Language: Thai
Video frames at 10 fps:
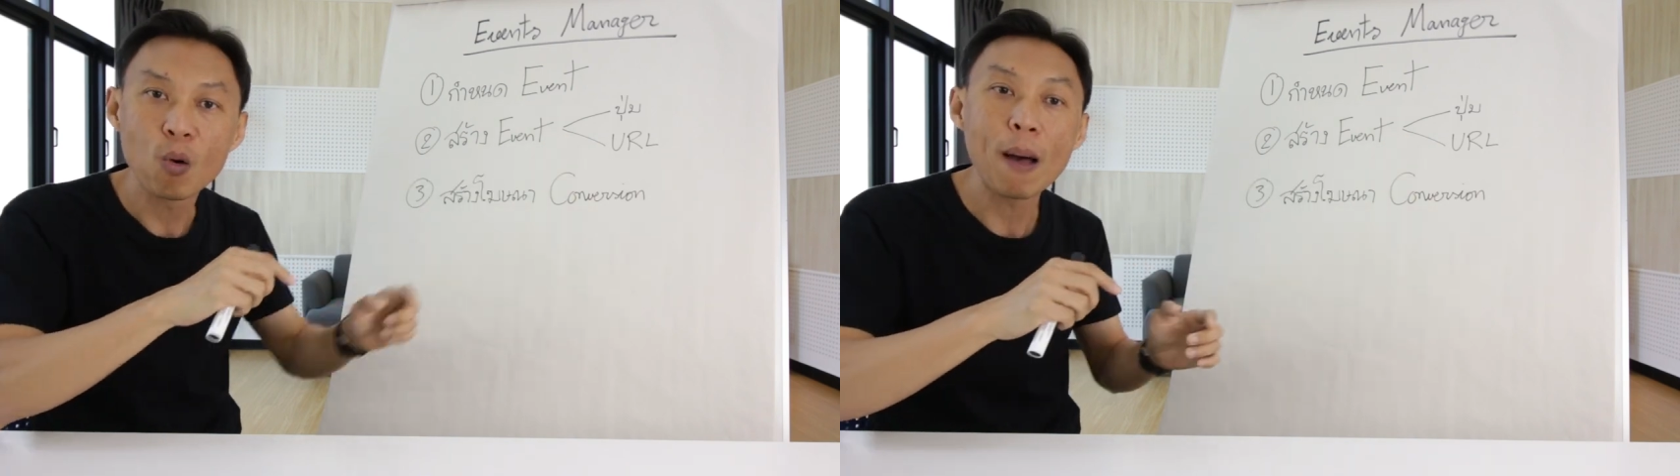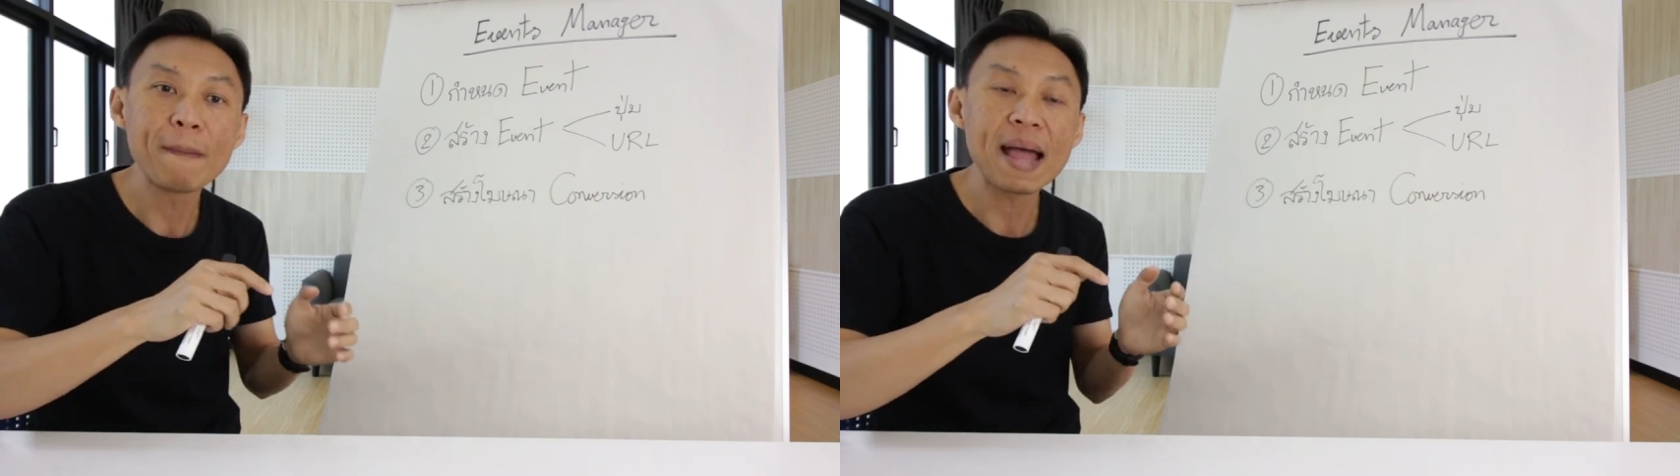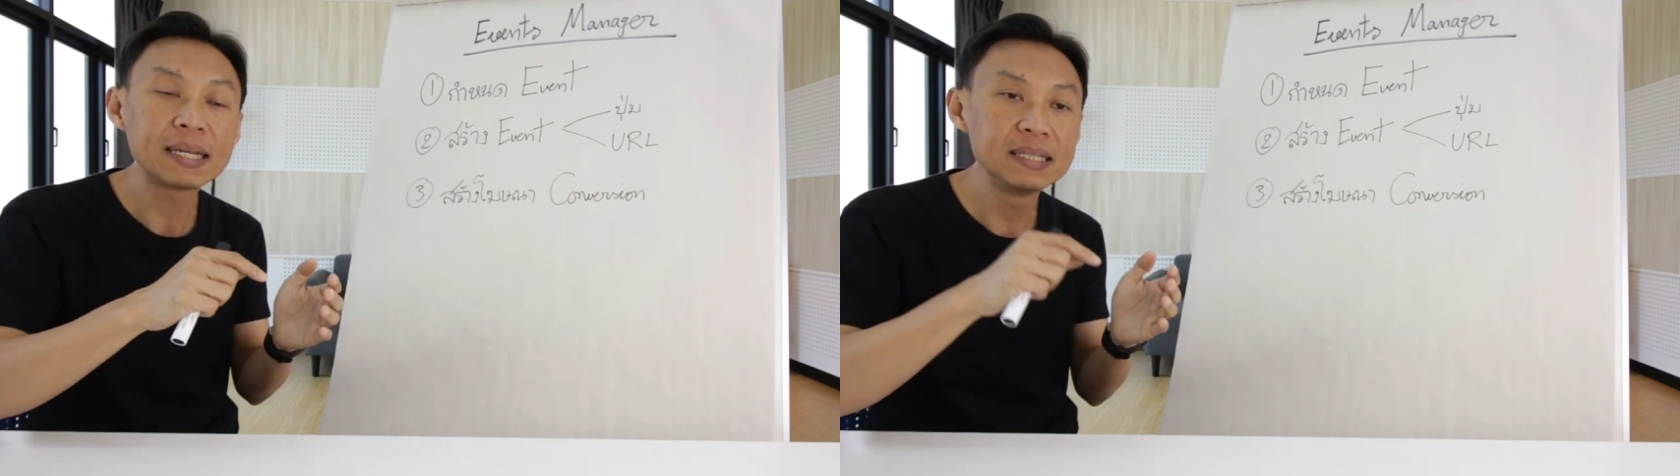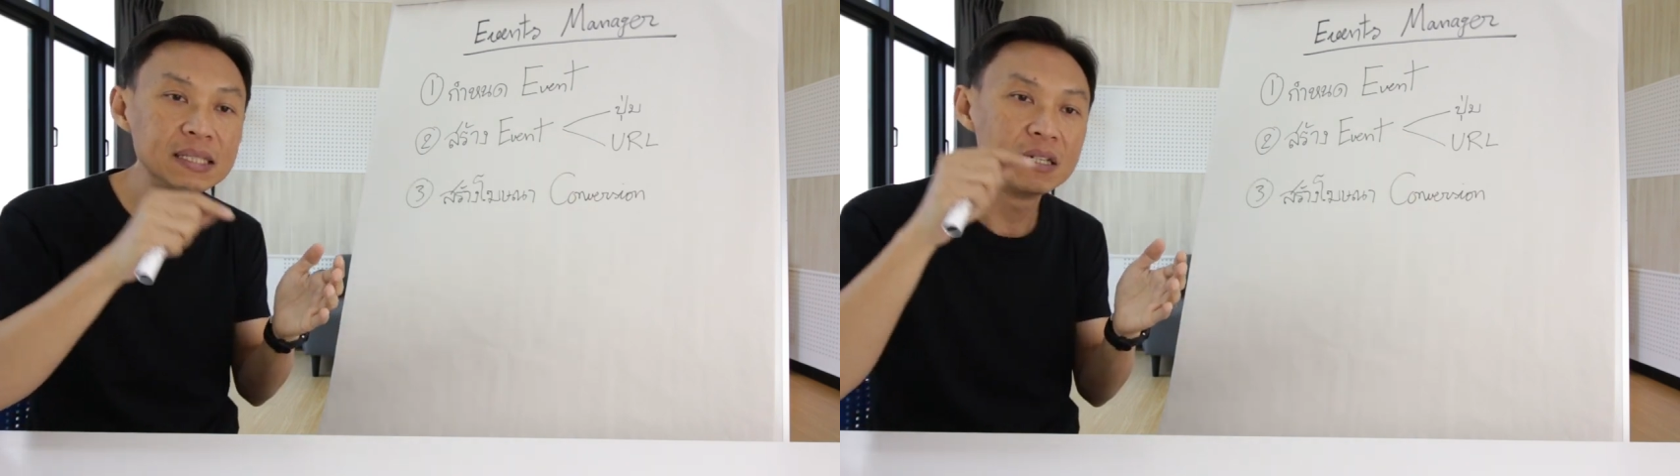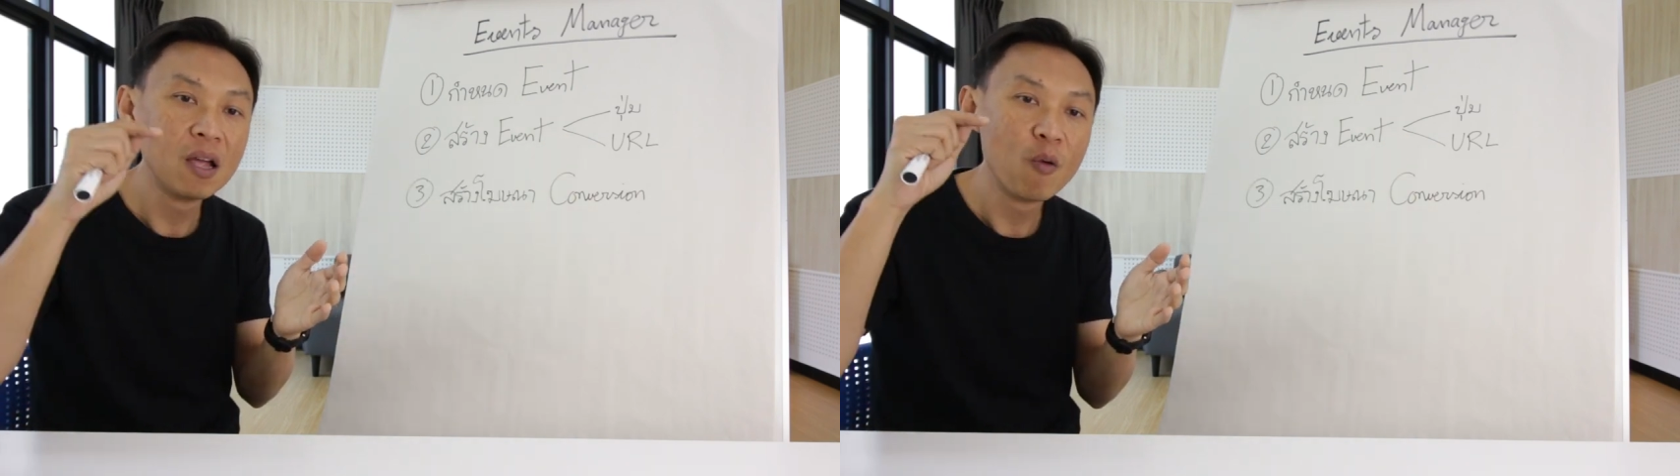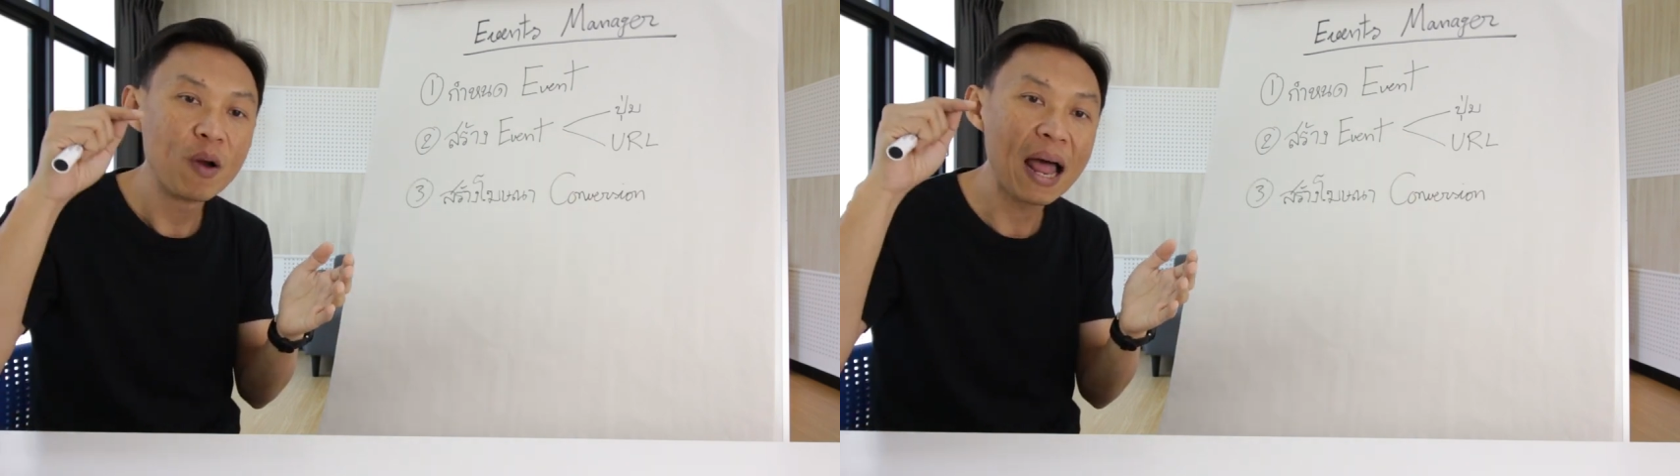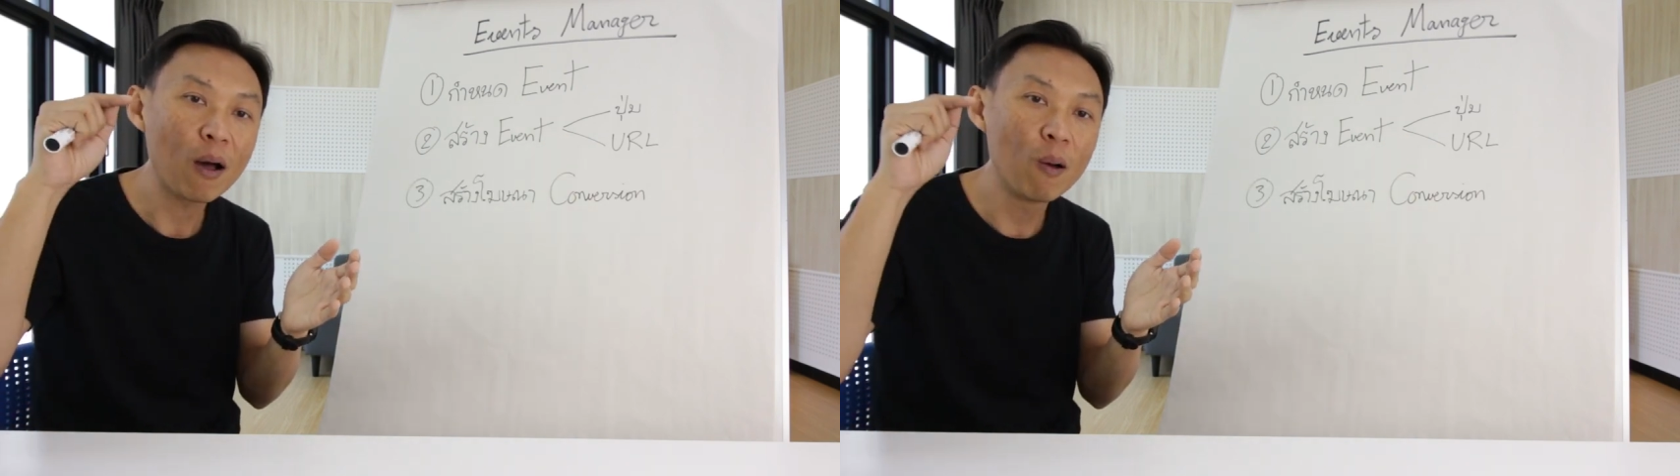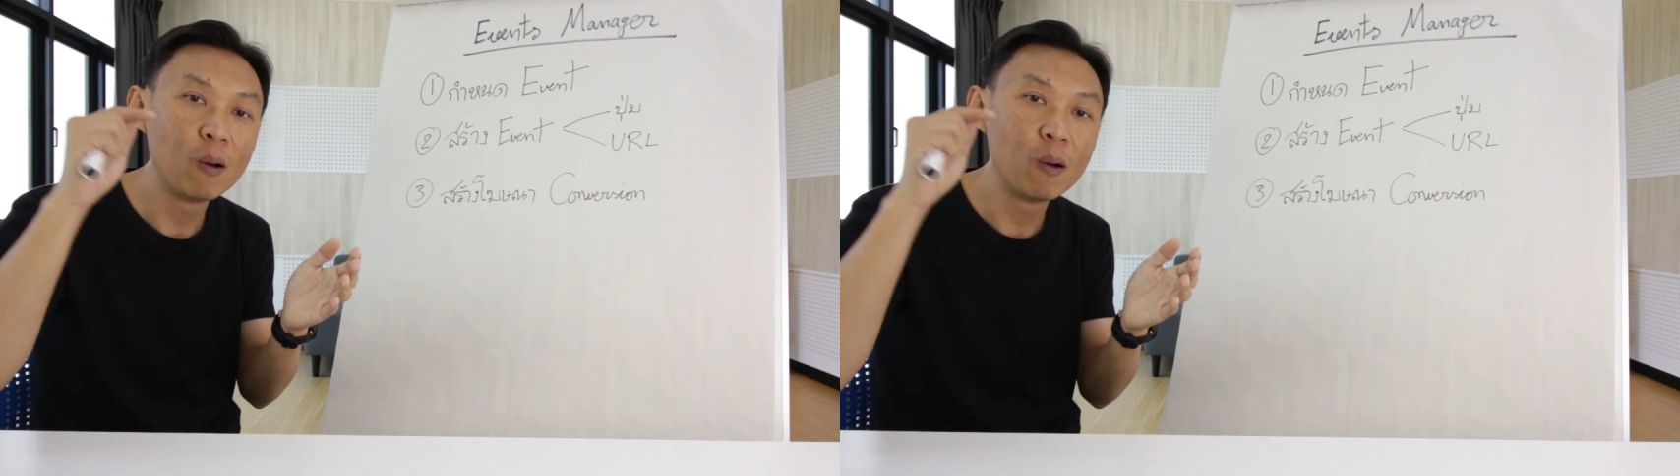ความหมายคือเวลา